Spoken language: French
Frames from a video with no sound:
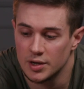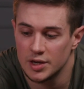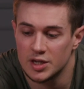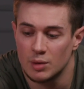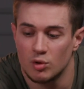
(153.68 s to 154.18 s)

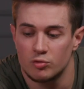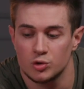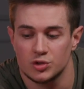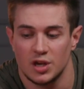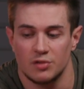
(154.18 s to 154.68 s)
également
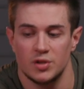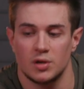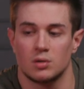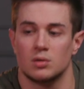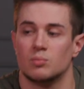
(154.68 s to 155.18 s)
vous en
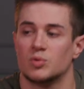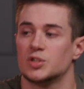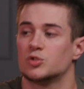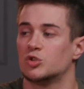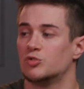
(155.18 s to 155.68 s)
servir. Moi,
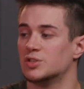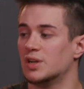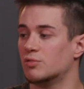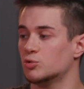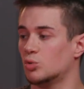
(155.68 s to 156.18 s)
c'est ce que je faisais
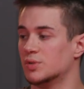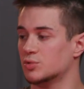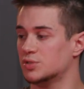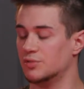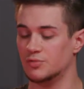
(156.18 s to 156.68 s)
avant sur mes
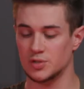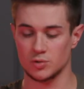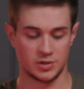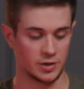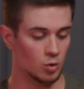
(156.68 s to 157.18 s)
anciennes
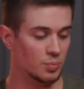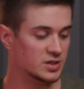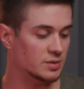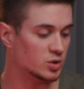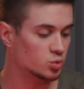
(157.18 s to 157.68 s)
vidéos, c'est de le
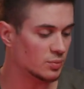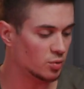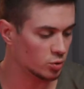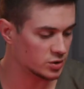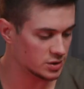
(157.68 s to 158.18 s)
placer bah, tout
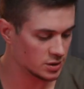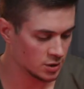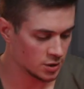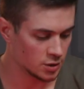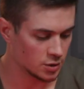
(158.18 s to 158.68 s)
simplement ici.
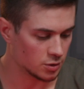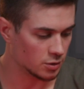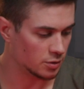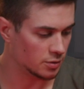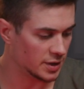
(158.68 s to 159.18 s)

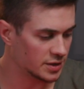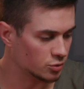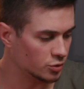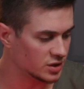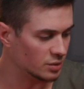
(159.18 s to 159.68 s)
là,
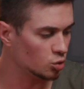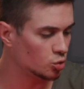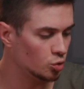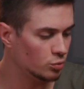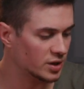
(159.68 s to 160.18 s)
étant donné qu'il y a
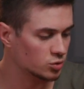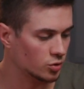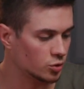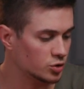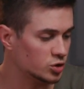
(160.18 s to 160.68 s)
beaucoup de lumière sur
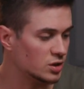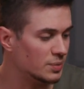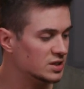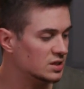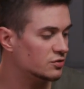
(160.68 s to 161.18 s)
le côté, je ne sais
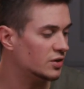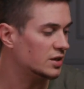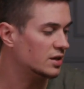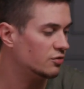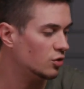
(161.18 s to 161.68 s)
pas si ça se verra
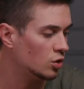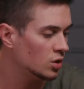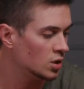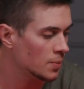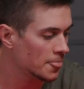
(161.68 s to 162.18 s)
très fort,
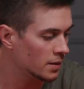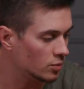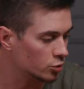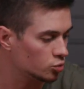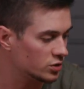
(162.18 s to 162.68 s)

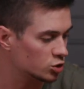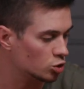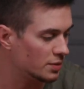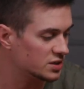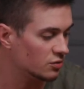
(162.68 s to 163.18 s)
mais en tout cas,
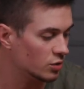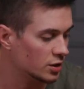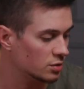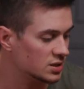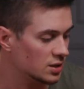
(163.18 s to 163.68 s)
je le plaçais
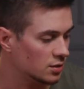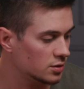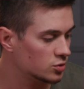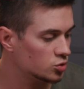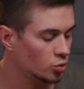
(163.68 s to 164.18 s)
voilà comme ça
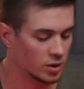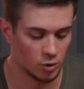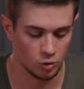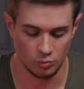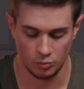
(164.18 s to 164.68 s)
sur les
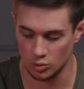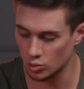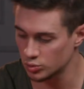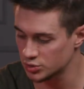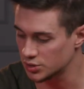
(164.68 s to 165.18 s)
bords de mon
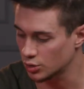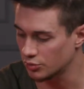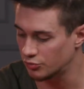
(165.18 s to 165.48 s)
bureau, ce qui